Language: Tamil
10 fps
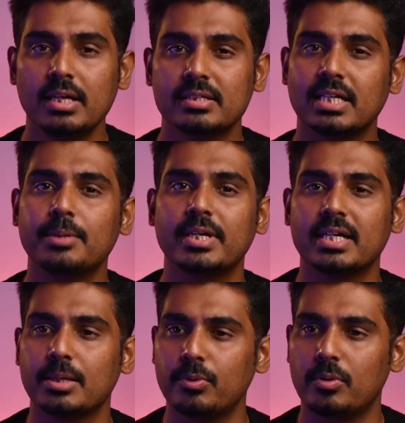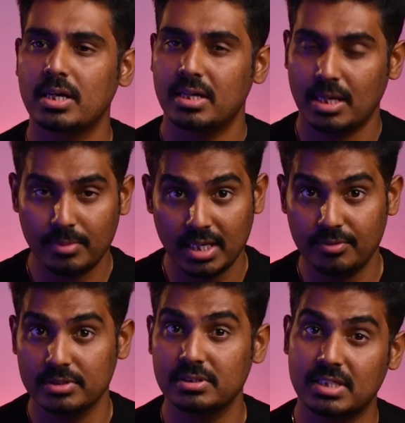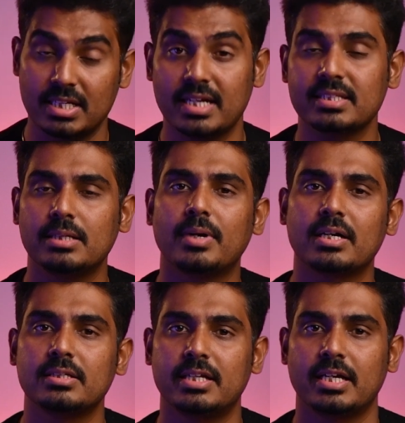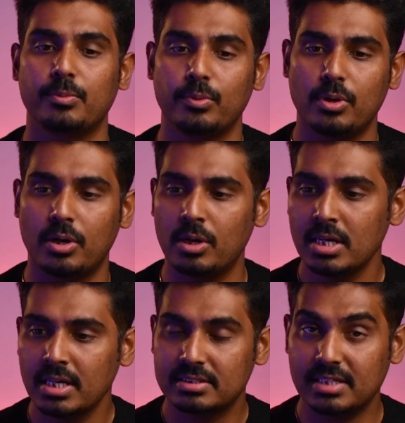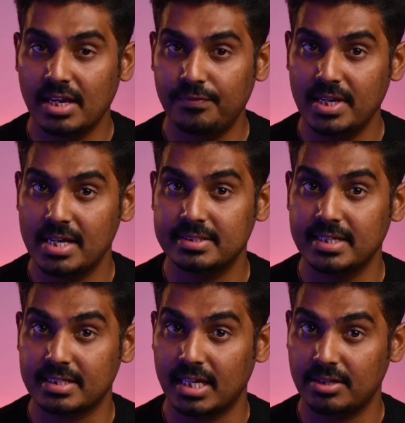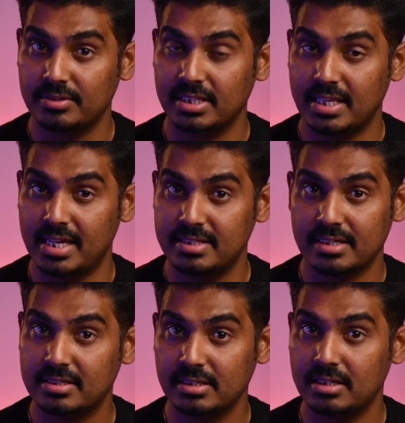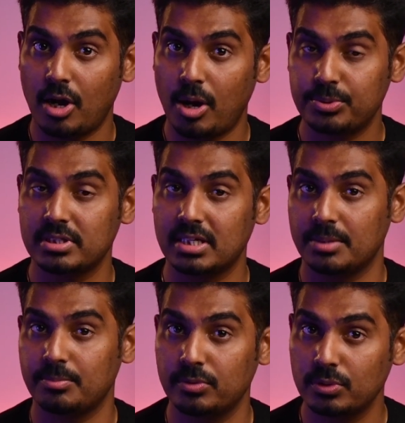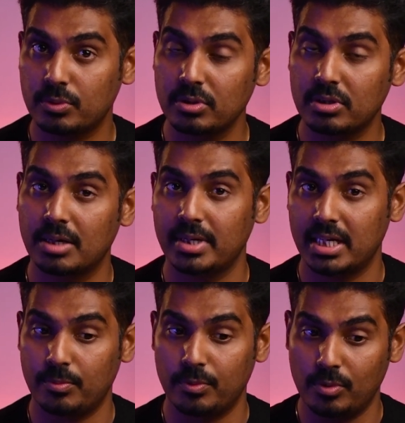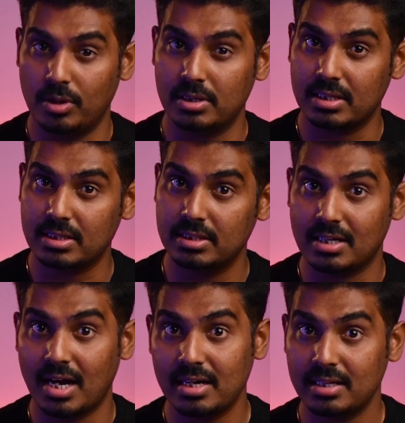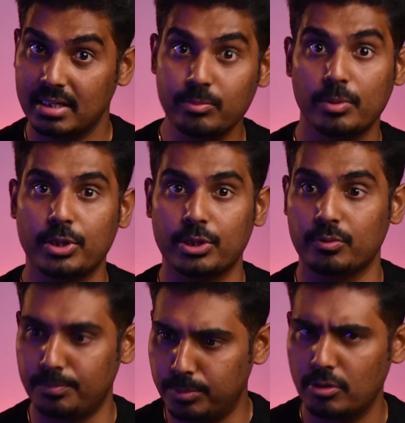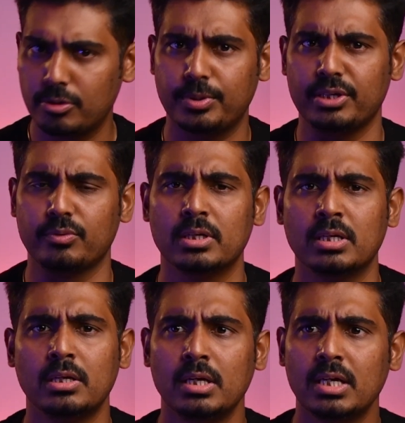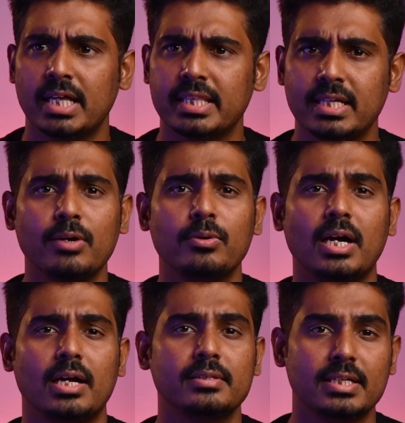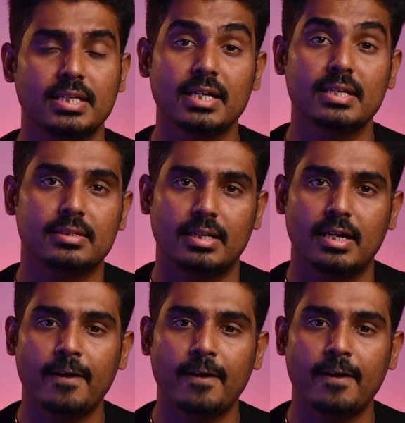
சில பேர் என்ன பண்ணுவாங்க நம்மளே வந்து சில நேரத்தில் மறந்துட்டு என்ன பண்ணுவோம் சேஃப்லி எஜெக்ட் அதாவது அந்த எஜெக்ட்டுங்கிற ஆப்ஷனை நம்ம வந்து கொடுக்காம என்ன பண்ணுவோம் டக்குன்னு அந்த கார்டை ரிமூவ் பண்ணிடுவோம் அப்லோட் பண்ணிடுவோம் அது என்ன பண்ணும் அந்த நேரத்தில்